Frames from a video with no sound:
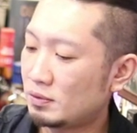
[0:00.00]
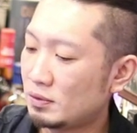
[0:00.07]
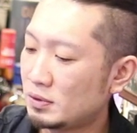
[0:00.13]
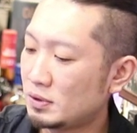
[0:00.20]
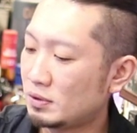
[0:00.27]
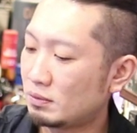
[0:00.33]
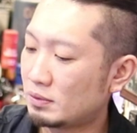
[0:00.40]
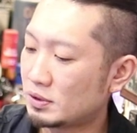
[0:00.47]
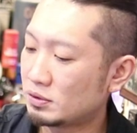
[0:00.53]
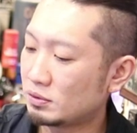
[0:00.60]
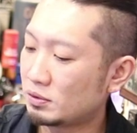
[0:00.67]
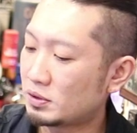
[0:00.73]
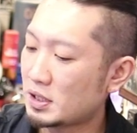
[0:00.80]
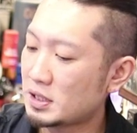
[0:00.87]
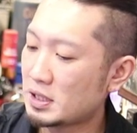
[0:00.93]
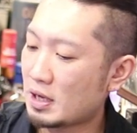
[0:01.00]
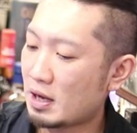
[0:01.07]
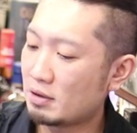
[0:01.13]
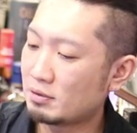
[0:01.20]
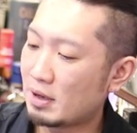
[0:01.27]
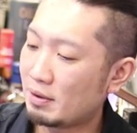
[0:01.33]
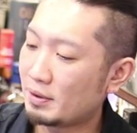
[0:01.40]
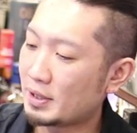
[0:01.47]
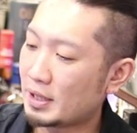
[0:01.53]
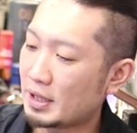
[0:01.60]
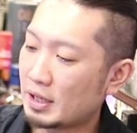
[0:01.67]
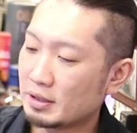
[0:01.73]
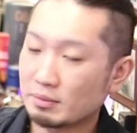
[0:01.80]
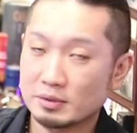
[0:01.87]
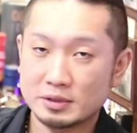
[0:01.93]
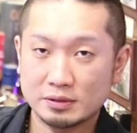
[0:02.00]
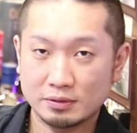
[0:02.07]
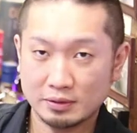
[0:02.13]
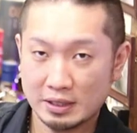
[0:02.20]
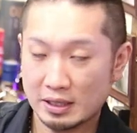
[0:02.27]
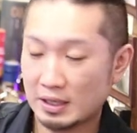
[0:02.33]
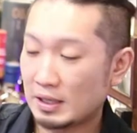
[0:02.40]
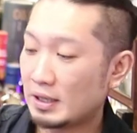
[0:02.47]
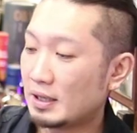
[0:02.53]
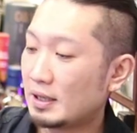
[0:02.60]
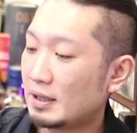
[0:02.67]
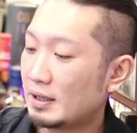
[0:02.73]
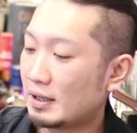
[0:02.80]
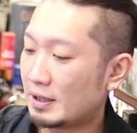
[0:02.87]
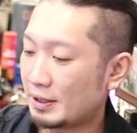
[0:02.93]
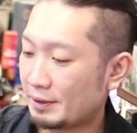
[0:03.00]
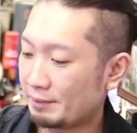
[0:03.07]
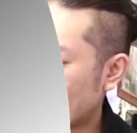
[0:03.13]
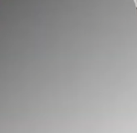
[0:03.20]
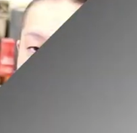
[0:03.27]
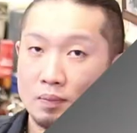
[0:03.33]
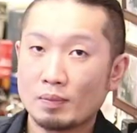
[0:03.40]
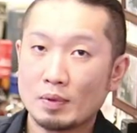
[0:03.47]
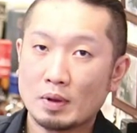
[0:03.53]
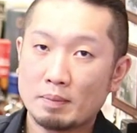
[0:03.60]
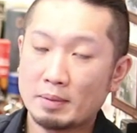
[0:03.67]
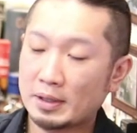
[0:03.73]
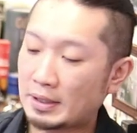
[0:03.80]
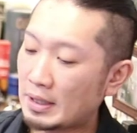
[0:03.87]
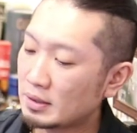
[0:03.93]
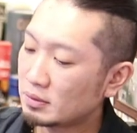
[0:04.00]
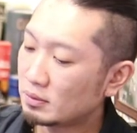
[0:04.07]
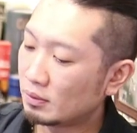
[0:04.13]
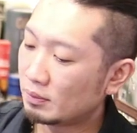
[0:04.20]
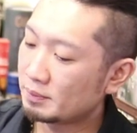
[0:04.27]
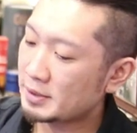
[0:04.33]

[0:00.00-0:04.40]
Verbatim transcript: 太いのはちょっと手に合う合わないありますので、はいまあ、結構お